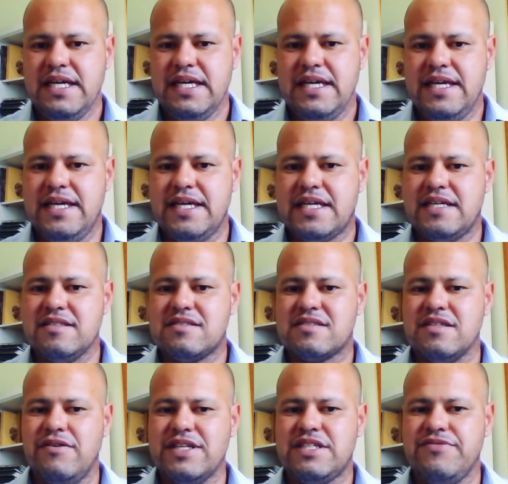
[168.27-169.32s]
e que
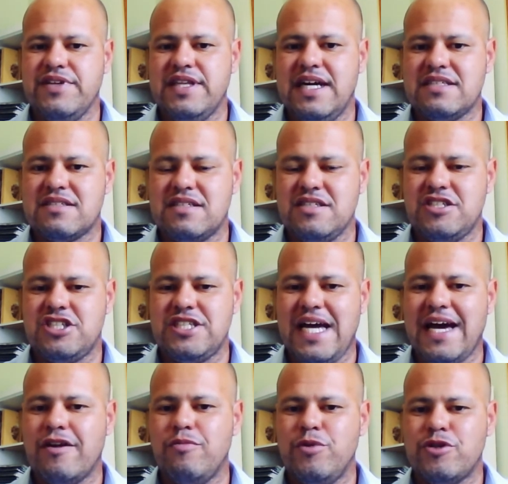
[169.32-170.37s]
são atividades que
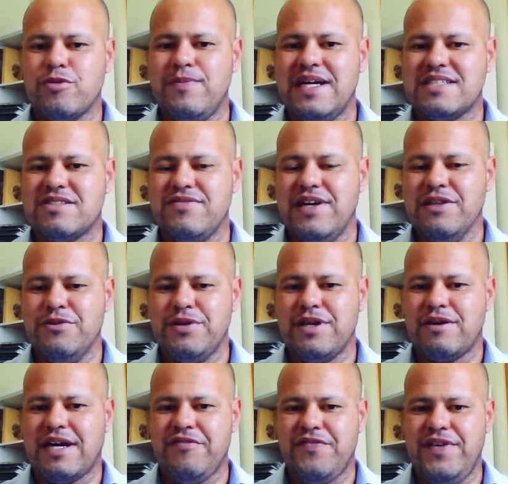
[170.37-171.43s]
geram muito mais valor
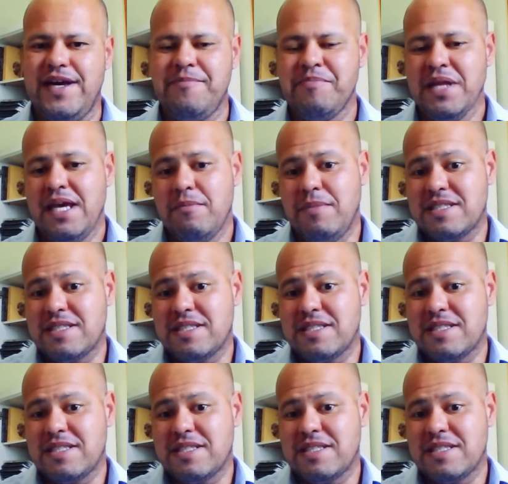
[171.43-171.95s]
ao café,